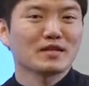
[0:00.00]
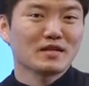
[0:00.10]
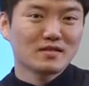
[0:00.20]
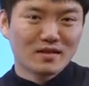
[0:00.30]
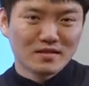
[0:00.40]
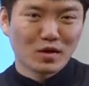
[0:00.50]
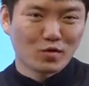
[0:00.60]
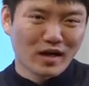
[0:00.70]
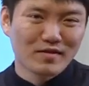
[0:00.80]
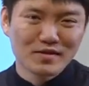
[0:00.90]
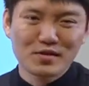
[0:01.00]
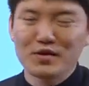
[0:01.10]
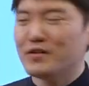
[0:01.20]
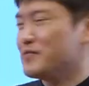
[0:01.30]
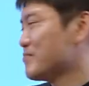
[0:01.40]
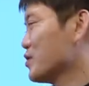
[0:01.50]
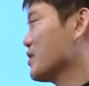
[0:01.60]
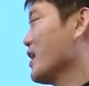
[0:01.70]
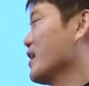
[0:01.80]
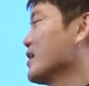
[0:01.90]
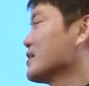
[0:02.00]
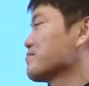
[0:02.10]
예상한 대로 나왔어요. 오케이.